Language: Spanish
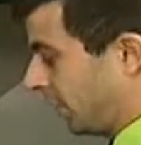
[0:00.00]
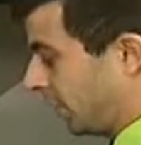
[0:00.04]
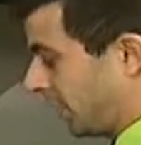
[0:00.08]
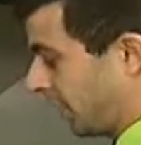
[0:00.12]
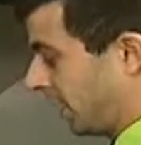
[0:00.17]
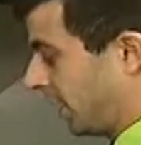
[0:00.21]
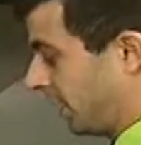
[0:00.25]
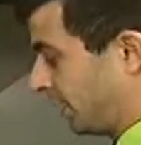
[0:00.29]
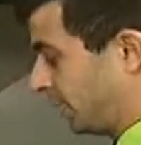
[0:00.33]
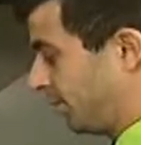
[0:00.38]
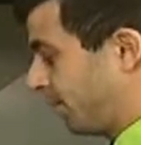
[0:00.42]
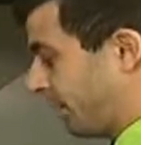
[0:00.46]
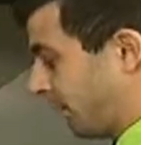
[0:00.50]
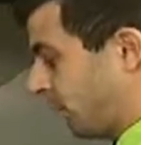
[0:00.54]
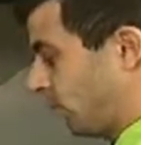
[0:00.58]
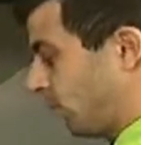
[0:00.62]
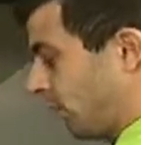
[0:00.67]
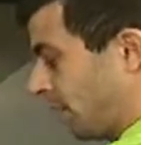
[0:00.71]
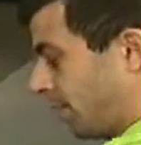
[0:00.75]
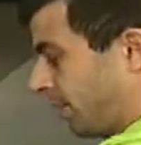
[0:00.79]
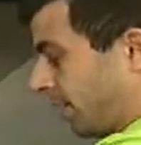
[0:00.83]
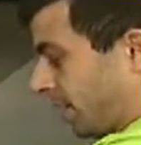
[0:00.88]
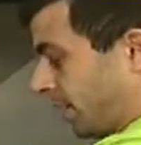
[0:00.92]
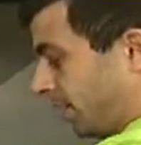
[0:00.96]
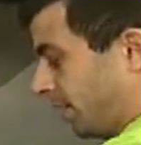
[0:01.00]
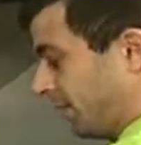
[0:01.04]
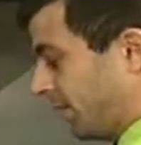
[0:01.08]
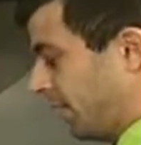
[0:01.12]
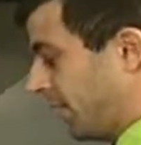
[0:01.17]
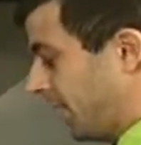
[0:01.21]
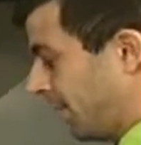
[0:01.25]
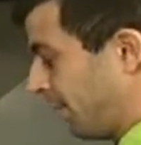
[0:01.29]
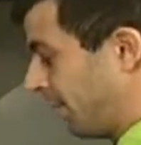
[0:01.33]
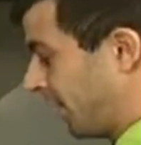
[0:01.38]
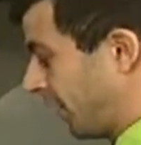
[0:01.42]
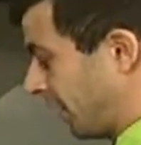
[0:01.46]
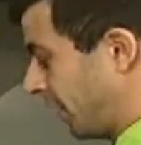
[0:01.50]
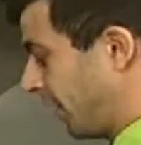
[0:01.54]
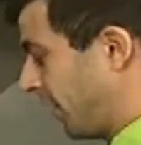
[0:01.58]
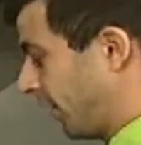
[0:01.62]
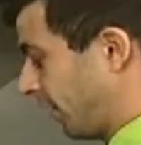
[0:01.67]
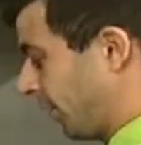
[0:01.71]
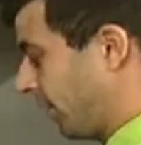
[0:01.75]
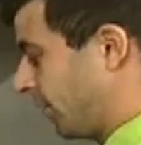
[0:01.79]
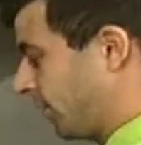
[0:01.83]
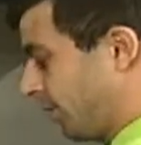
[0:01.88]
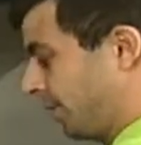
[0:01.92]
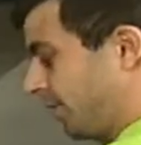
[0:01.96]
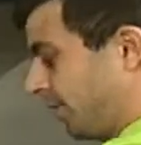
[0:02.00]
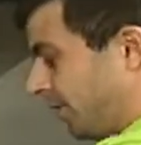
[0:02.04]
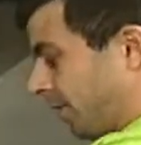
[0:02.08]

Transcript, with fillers: la espátula para que se vaya mezclando